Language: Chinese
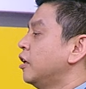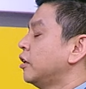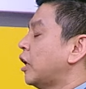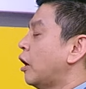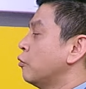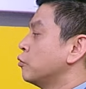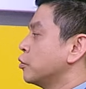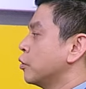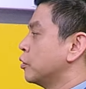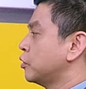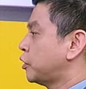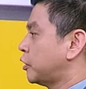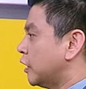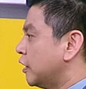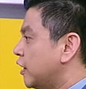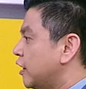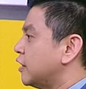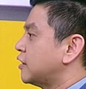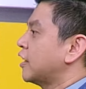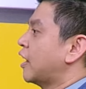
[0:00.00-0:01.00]
但我觉得
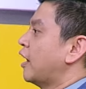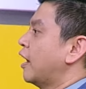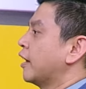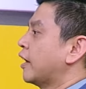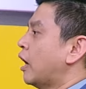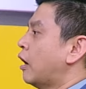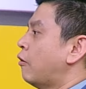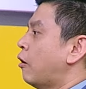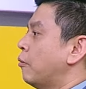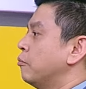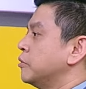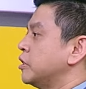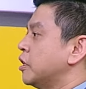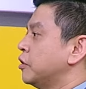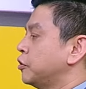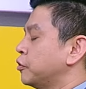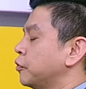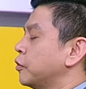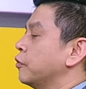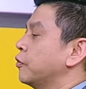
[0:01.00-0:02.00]
整体上来看的话，我们今
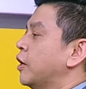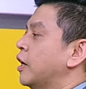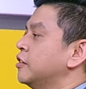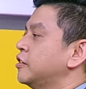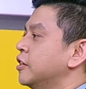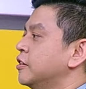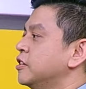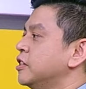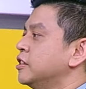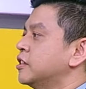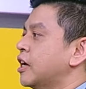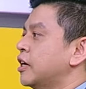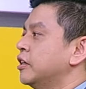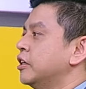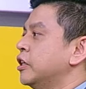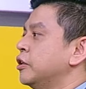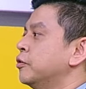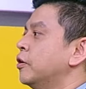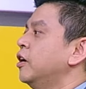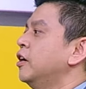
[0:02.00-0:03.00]
天重点会在生技产
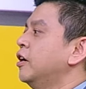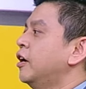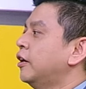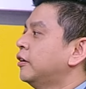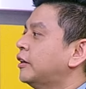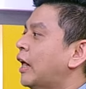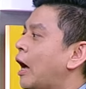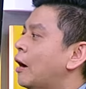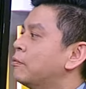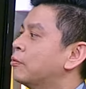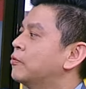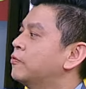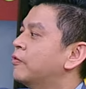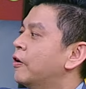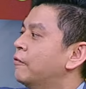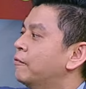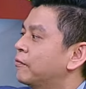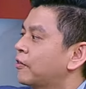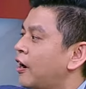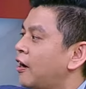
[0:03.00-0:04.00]
业，因为大部
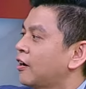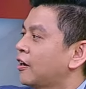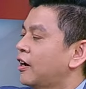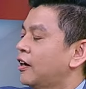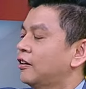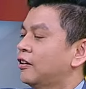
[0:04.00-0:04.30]
分我们刚刚看